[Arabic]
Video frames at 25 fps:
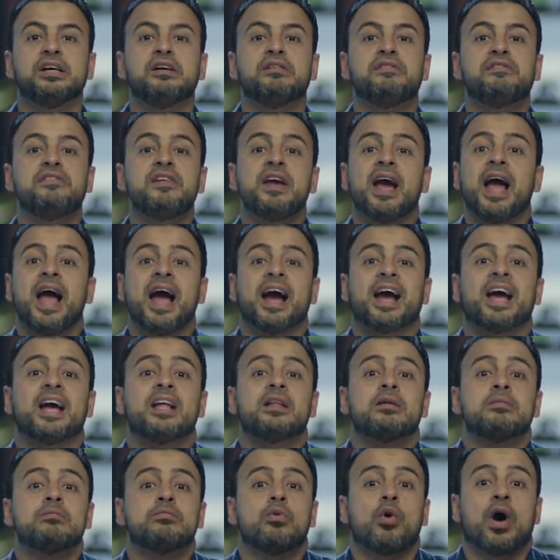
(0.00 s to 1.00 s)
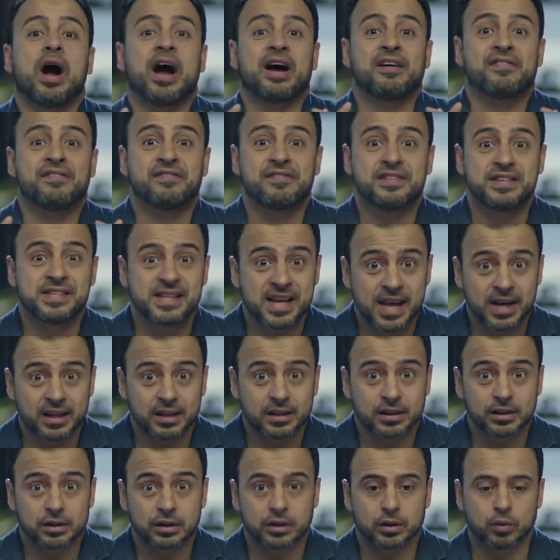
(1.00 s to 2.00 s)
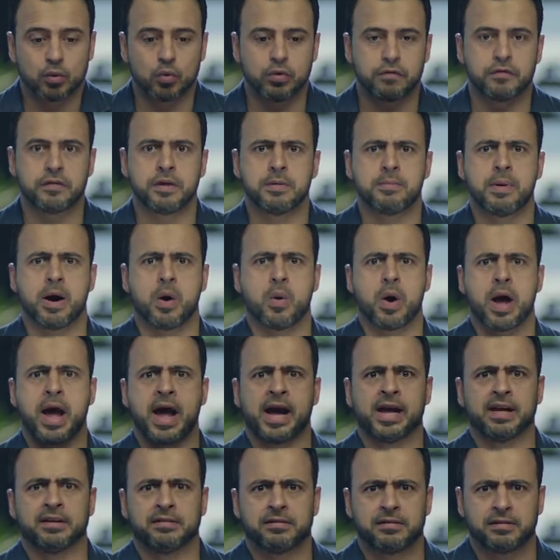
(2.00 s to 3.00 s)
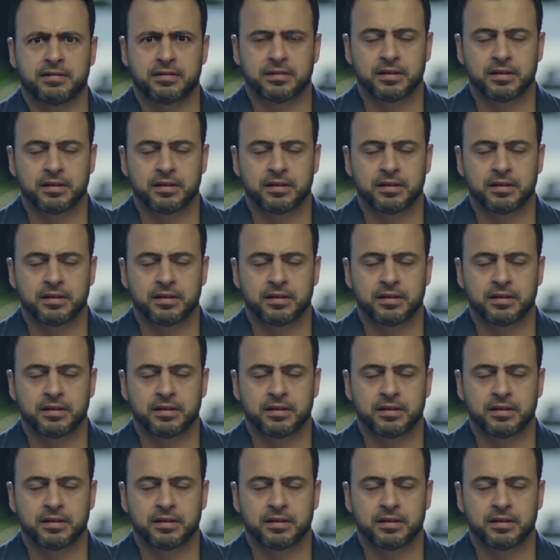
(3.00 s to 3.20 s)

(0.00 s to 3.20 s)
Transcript: في حاجات محفزات وفي بواعث